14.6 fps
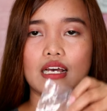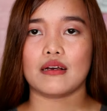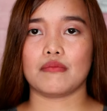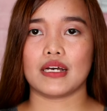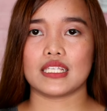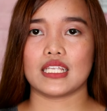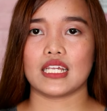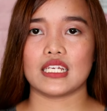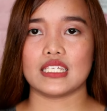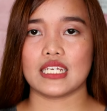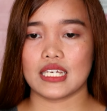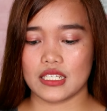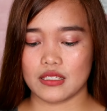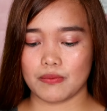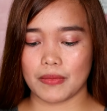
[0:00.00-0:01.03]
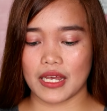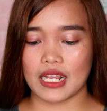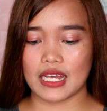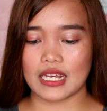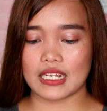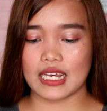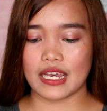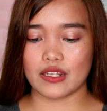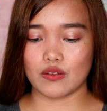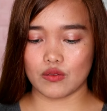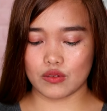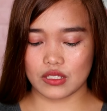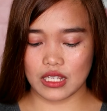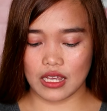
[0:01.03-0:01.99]
ang battery niya is parang kagay
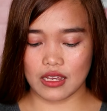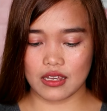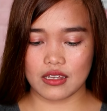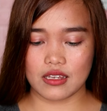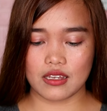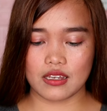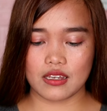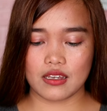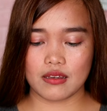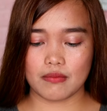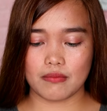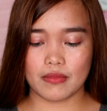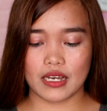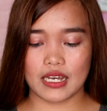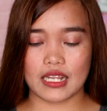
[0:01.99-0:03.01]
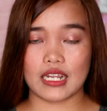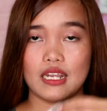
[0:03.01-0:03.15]
nung sa mga